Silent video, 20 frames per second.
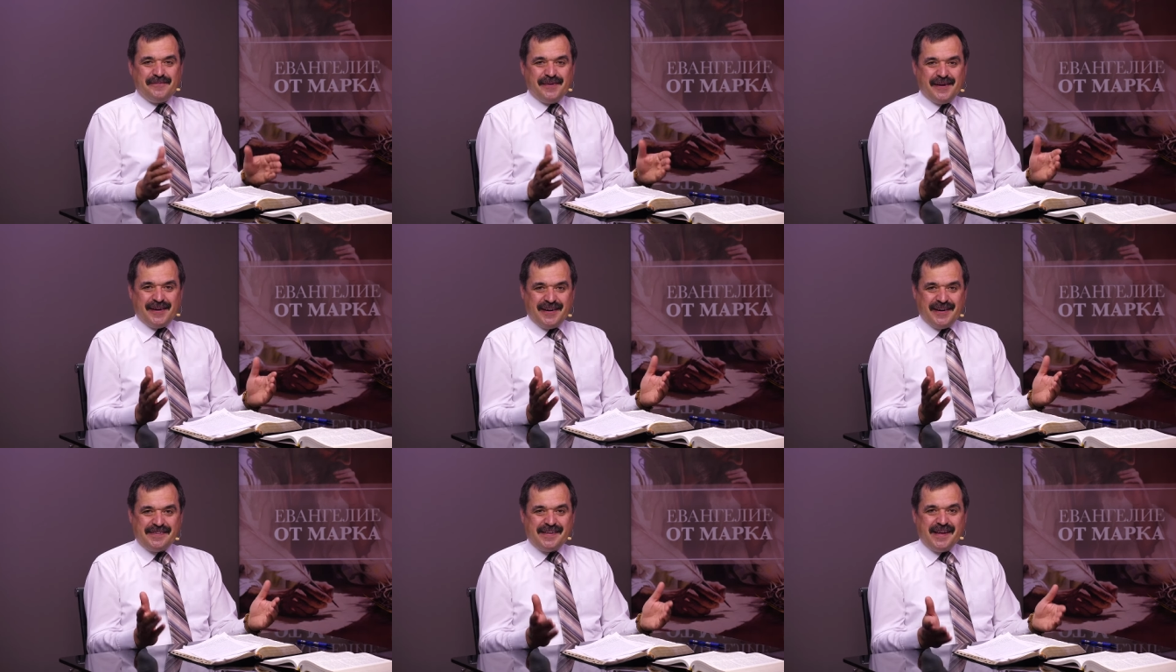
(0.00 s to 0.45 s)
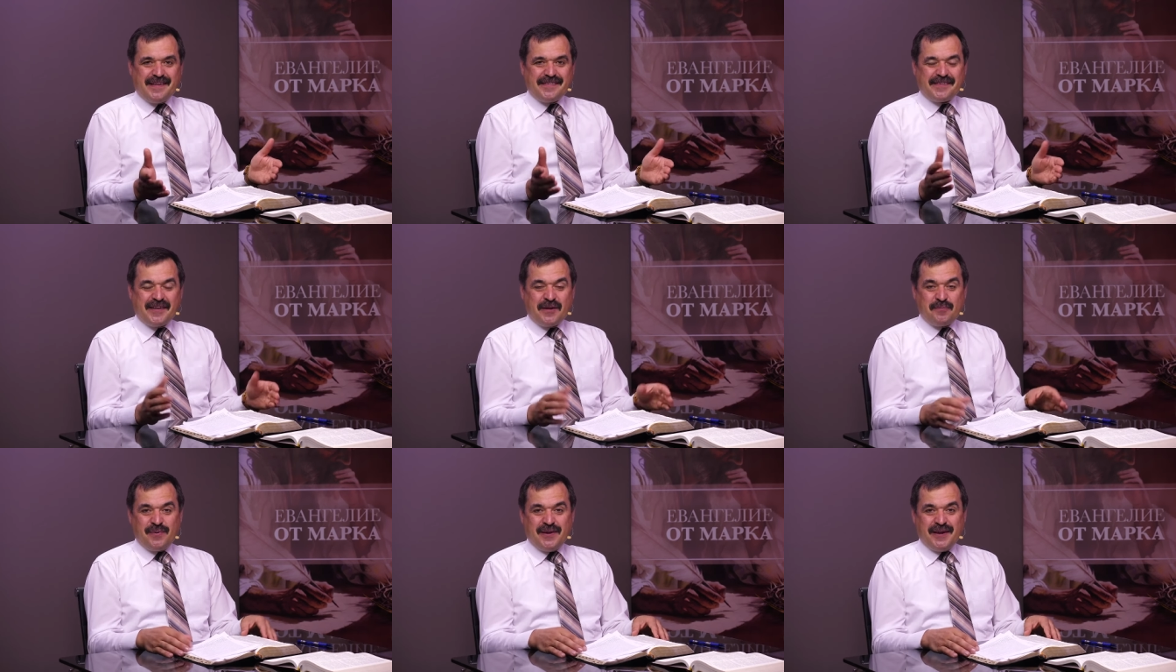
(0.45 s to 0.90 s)

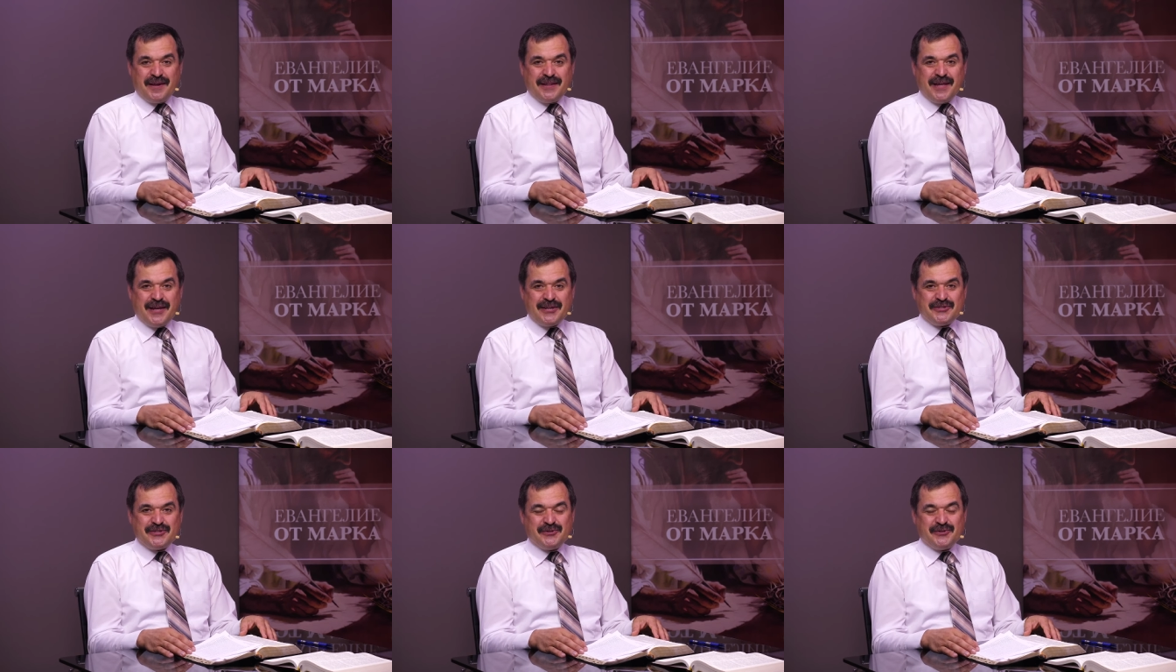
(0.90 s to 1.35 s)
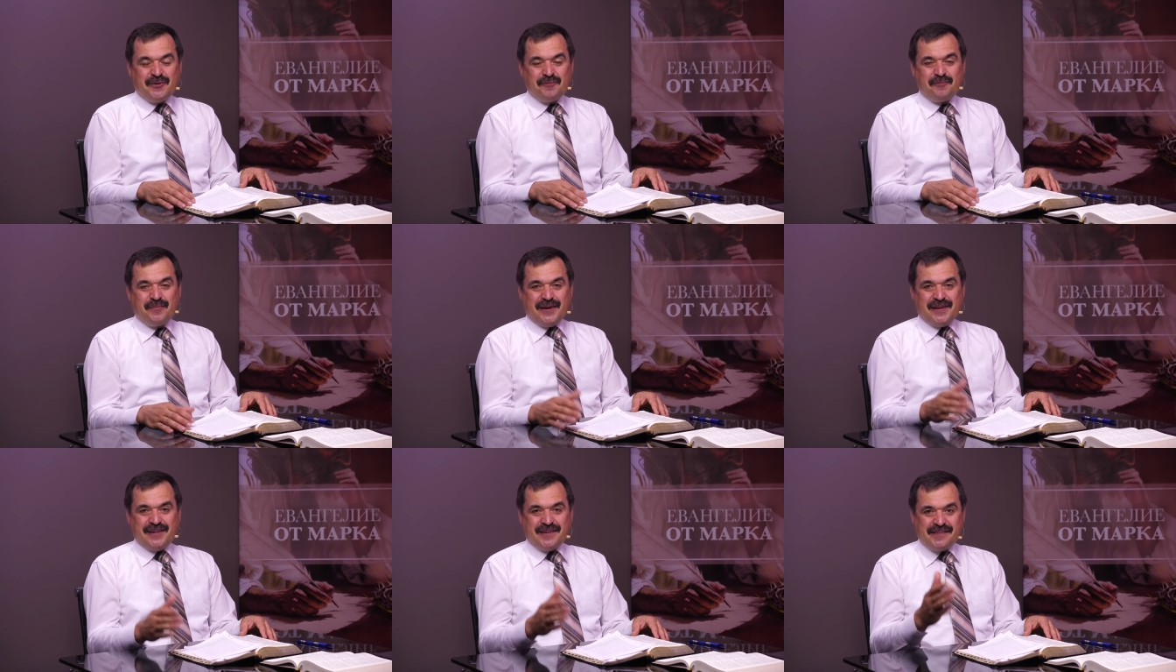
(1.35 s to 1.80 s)
христианских передач, но
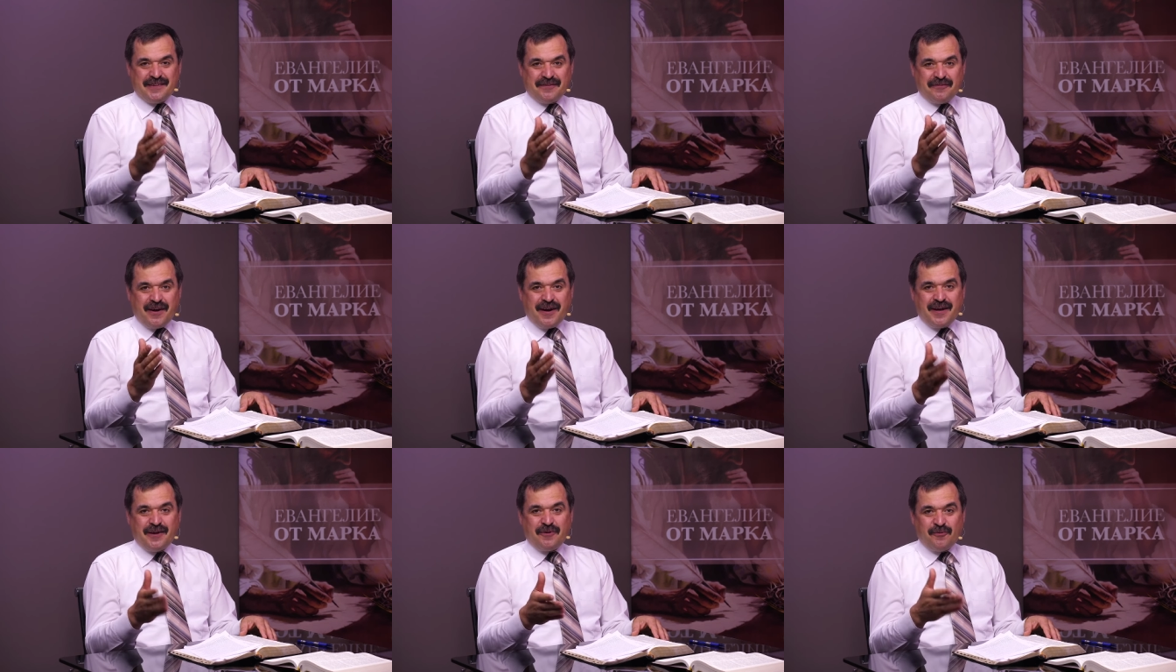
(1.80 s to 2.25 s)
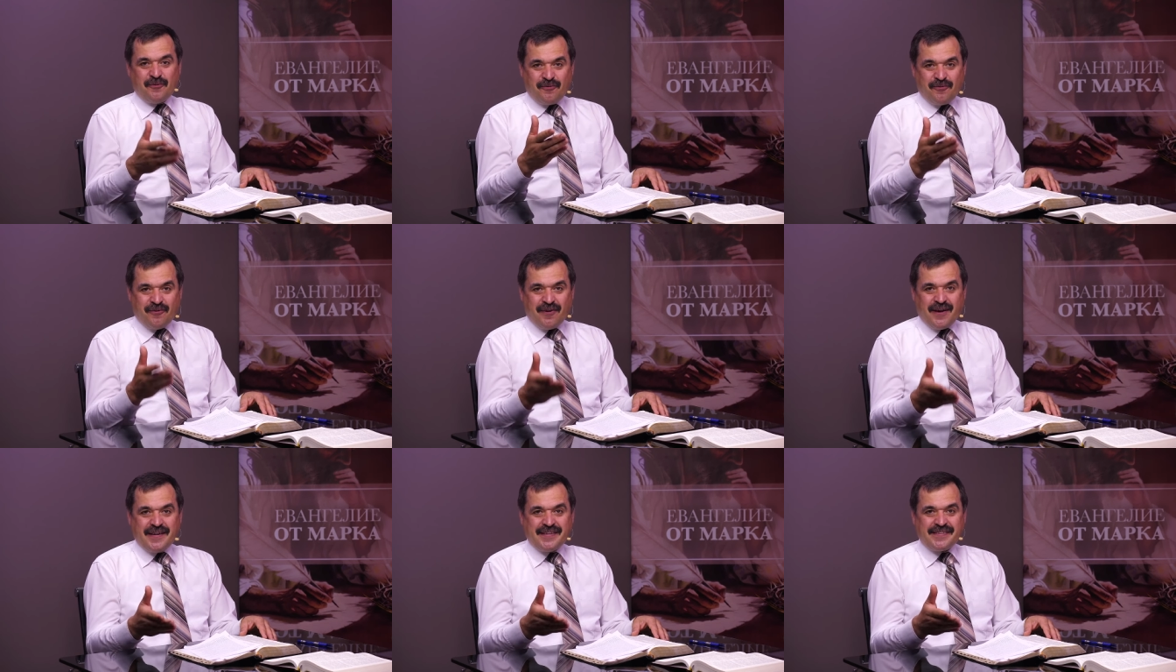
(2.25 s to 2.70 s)
призываю
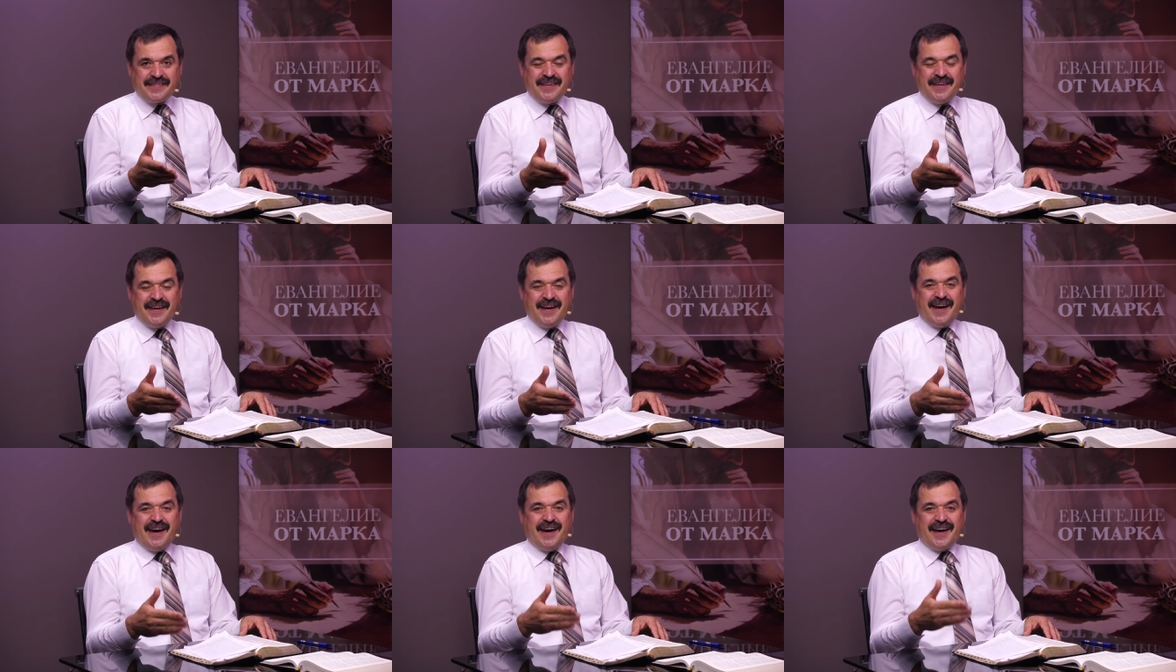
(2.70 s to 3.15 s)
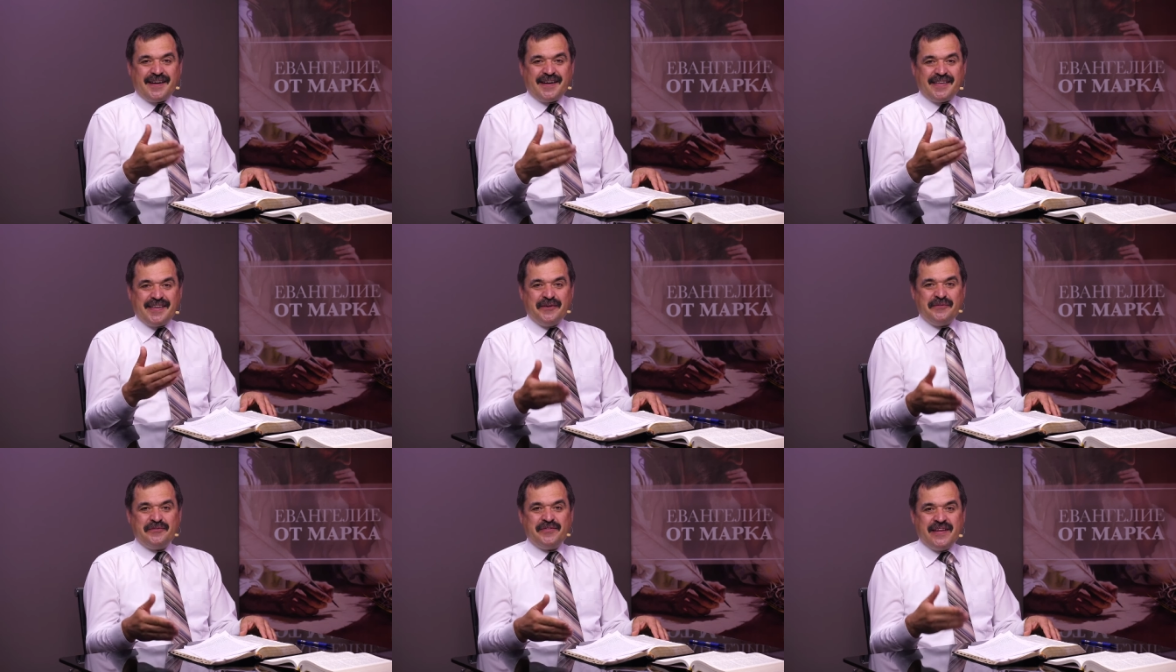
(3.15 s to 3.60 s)
вас
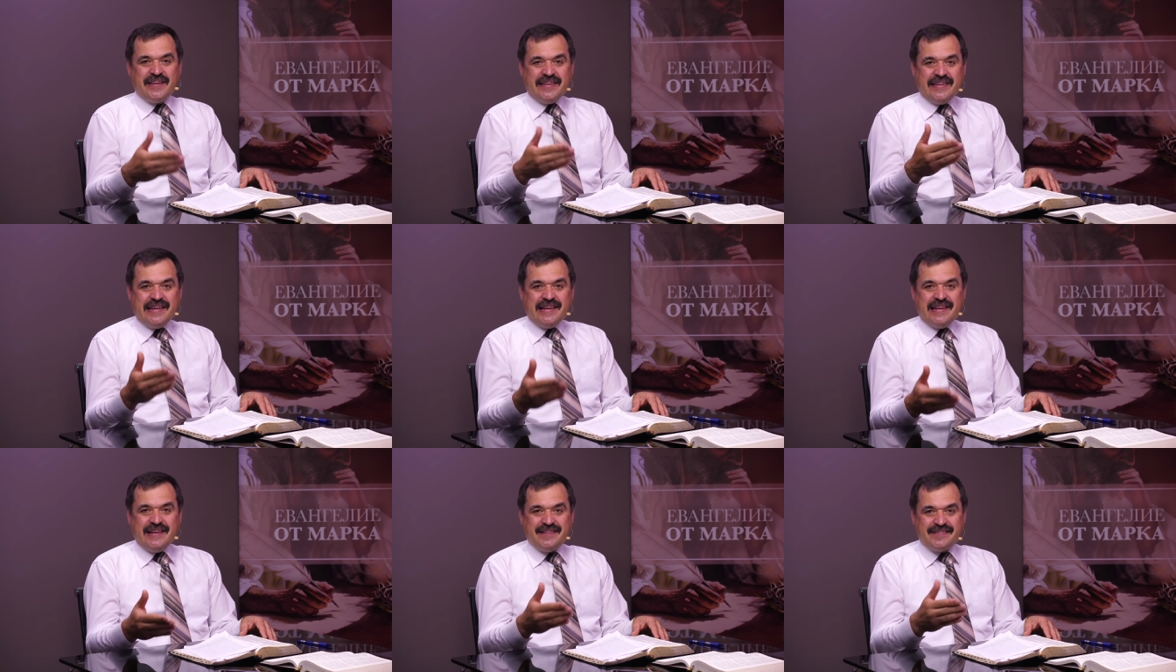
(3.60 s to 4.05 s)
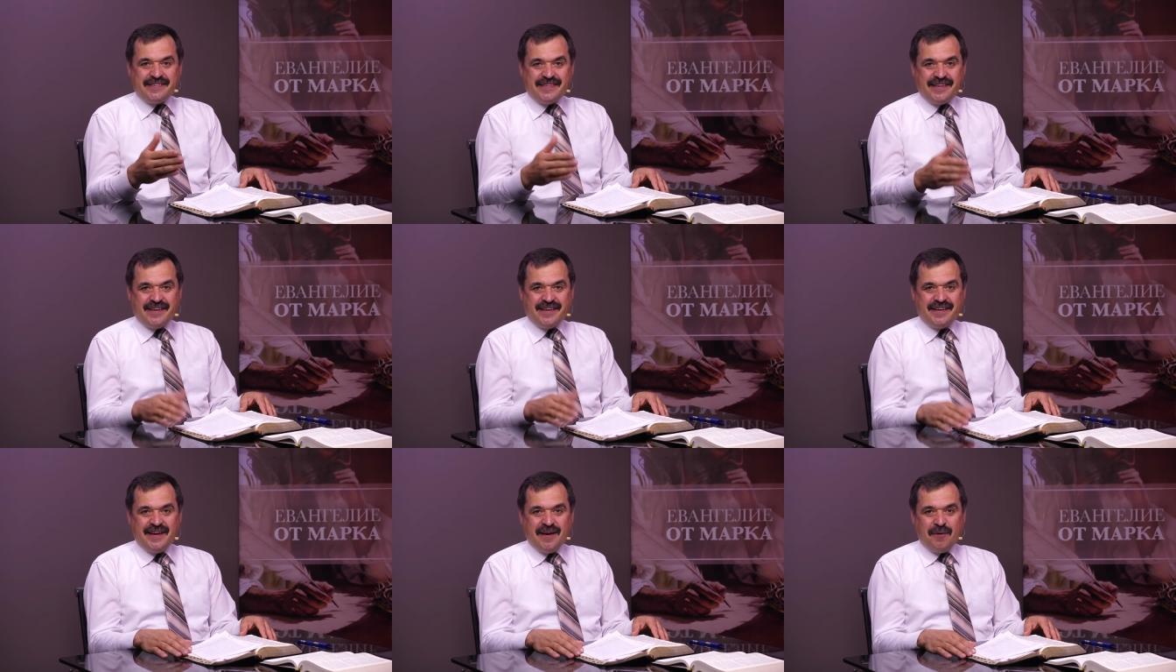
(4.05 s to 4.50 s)
активно
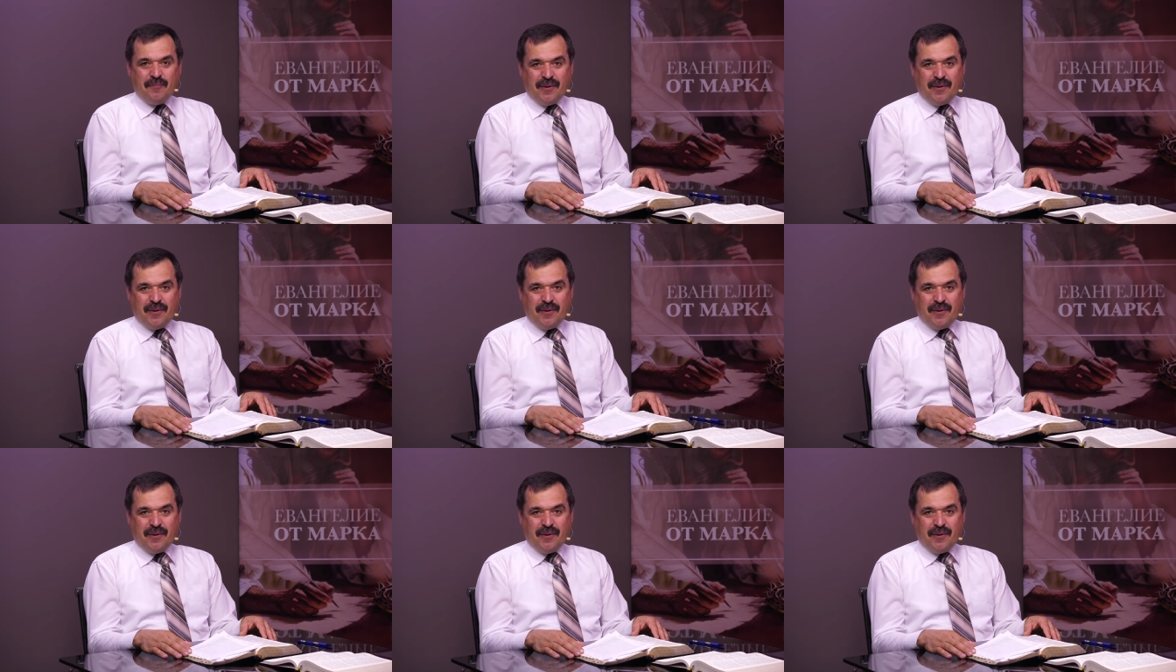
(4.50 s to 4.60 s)
делиться